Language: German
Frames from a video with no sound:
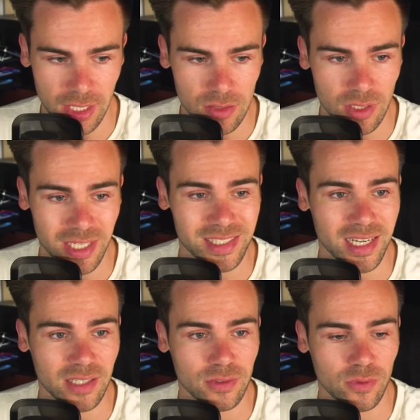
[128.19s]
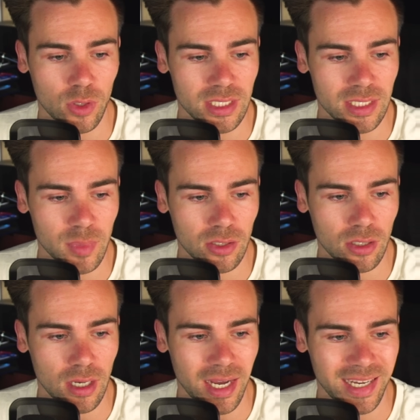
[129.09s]
Also da ist nach wie vor immer
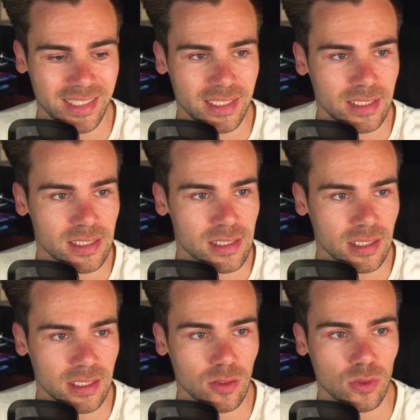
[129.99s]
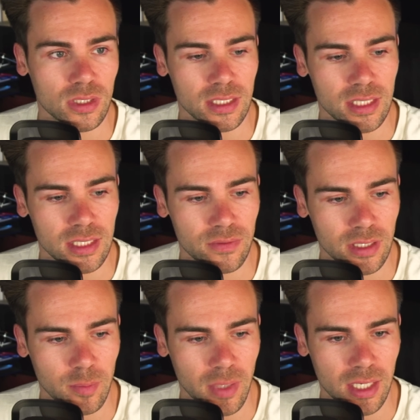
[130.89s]
noch einiges drin. Und je tiefer
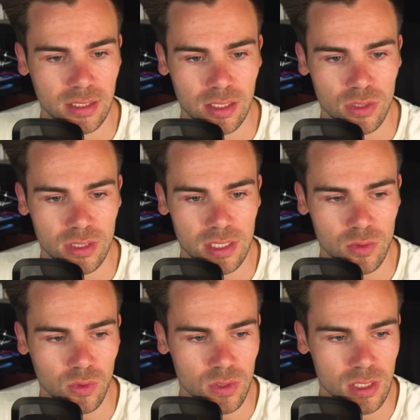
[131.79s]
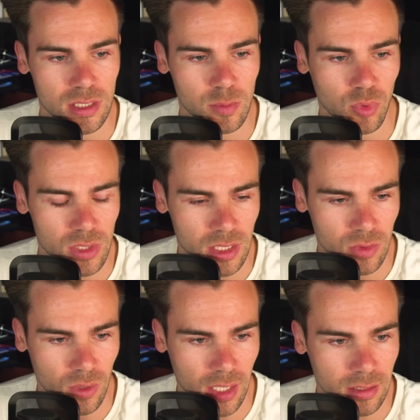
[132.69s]
der Markt natürlich, desto größer ist die
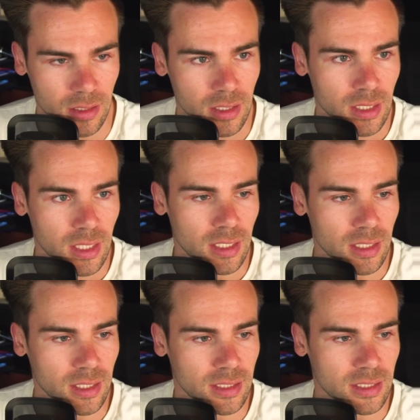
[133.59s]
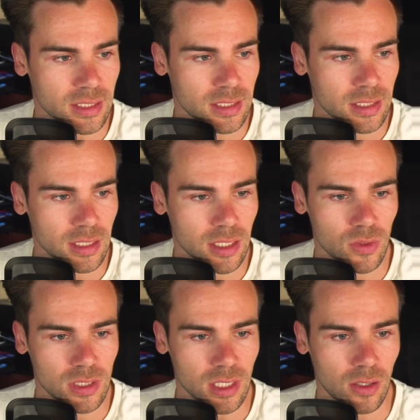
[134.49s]
prozentuale äh, Rendite dann
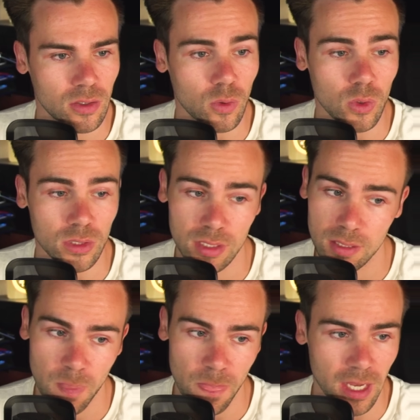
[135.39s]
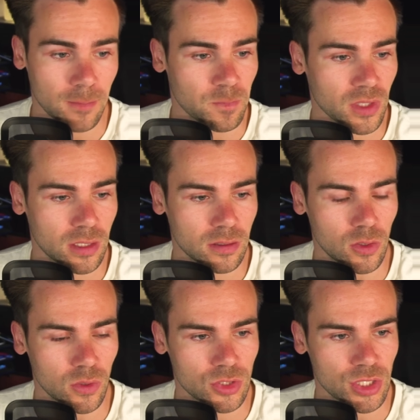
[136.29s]
natürlich auch. Und ja,
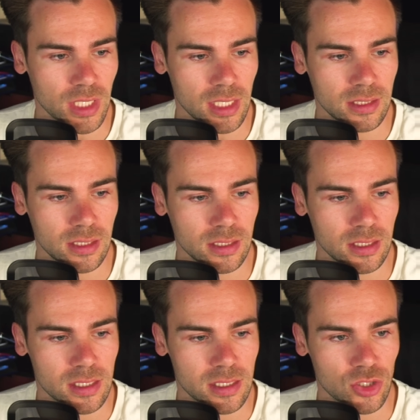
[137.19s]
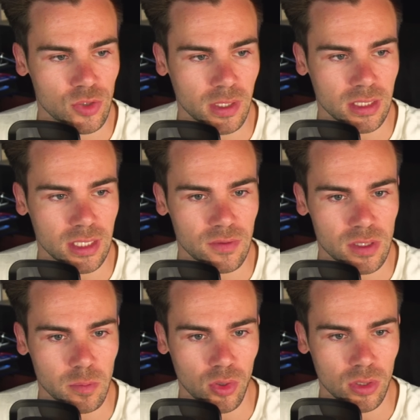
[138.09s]
Glückwunsch an all diejenigen, die jetzt hier schon mal den
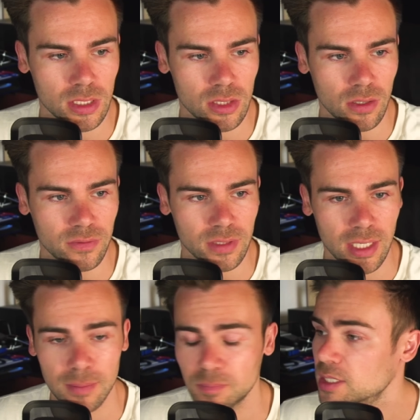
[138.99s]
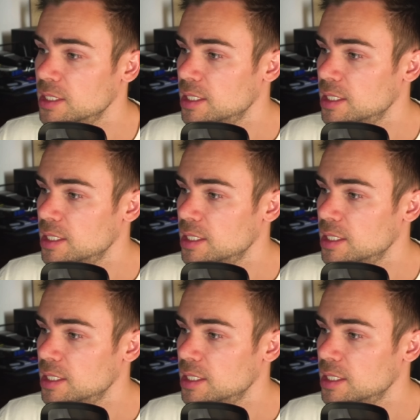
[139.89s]
tiefsten Punkt getroffen haben.